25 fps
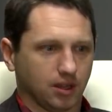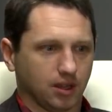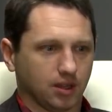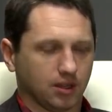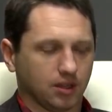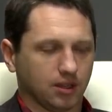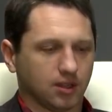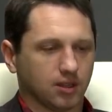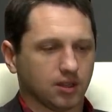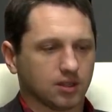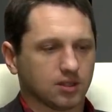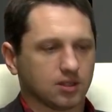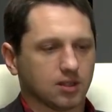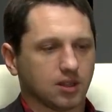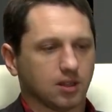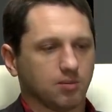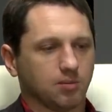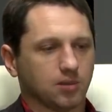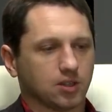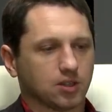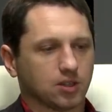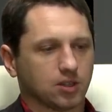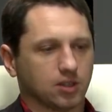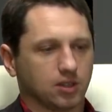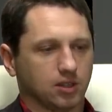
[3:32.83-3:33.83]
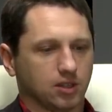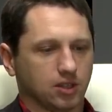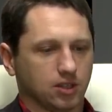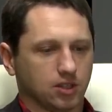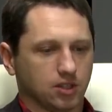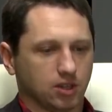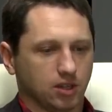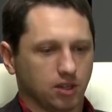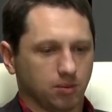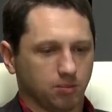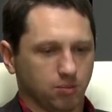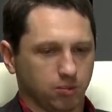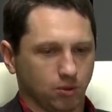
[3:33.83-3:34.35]
от этих 100 машин
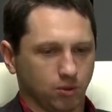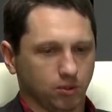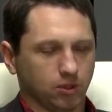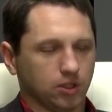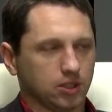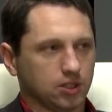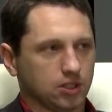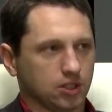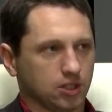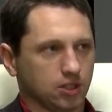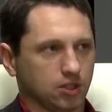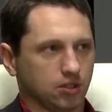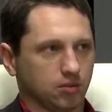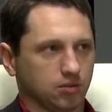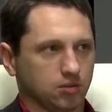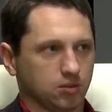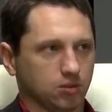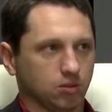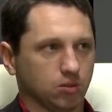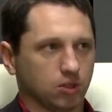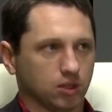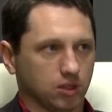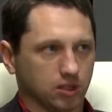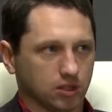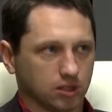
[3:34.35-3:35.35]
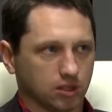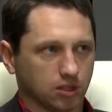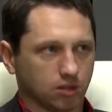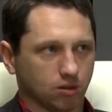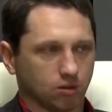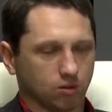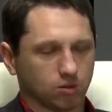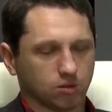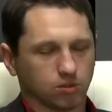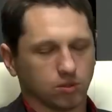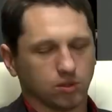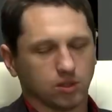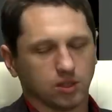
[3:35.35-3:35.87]
начали полтысячи в сутки
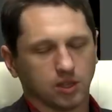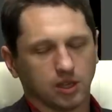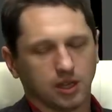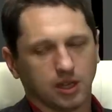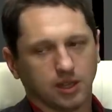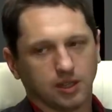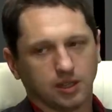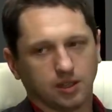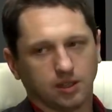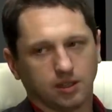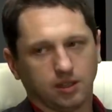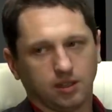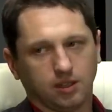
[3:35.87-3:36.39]
загрузку терять.